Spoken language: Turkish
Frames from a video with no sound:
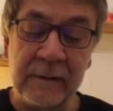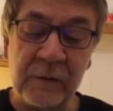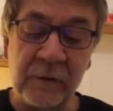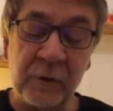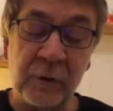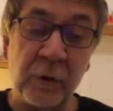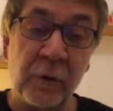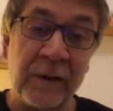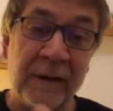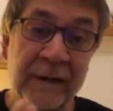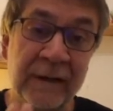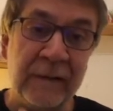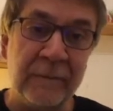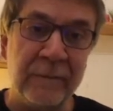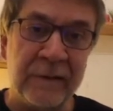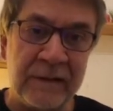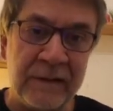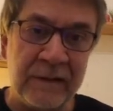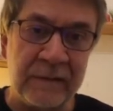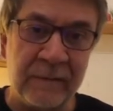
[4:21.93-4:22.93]
zora
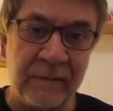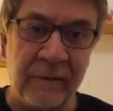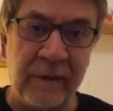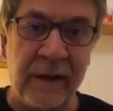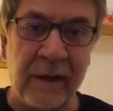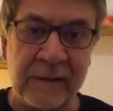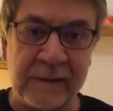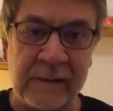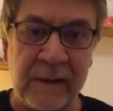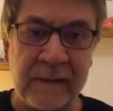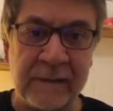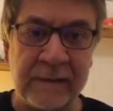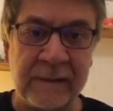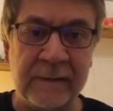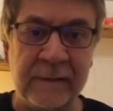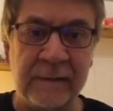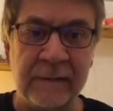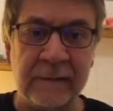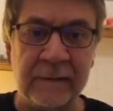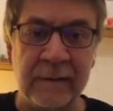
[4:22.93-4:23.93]
girmiş finansal
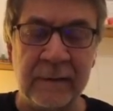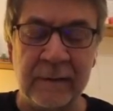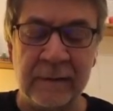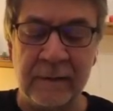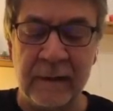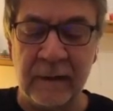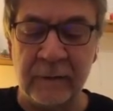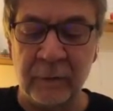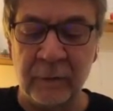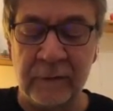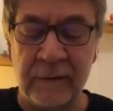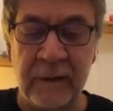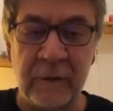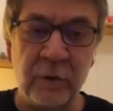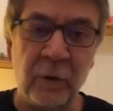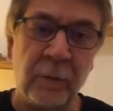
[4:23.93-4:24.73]
sıkıntılarından dolayı.